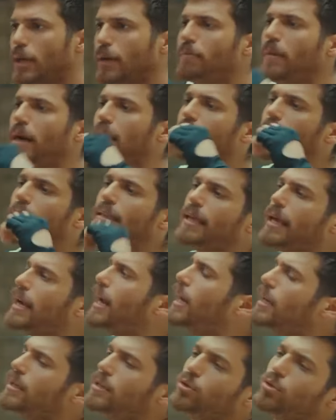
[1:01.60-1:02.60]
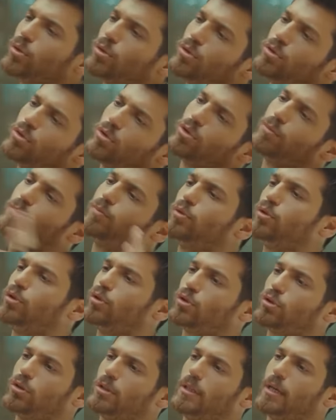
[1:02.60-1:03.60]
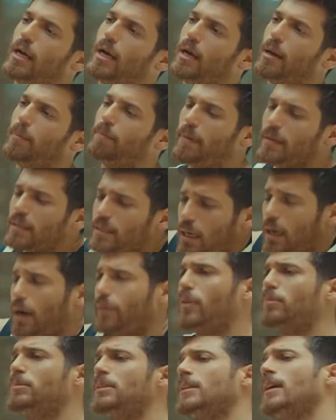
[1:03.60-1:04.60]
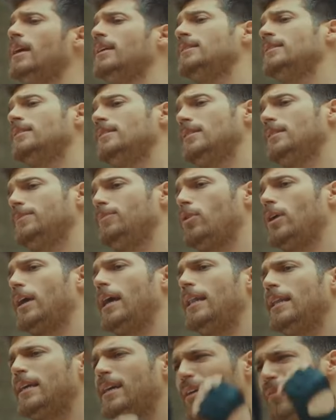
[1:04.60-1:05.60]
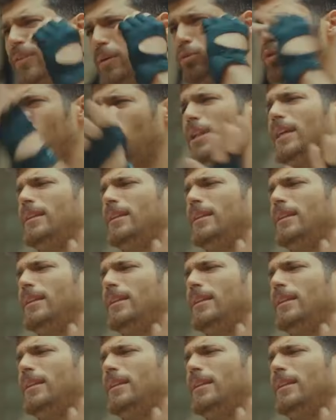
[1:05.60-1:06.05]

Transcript: اسمع ليك بكفي ها عم تضل تسأل ذات السؤال، نحن اجينا على الجيم حتى نريح راسنا وأنت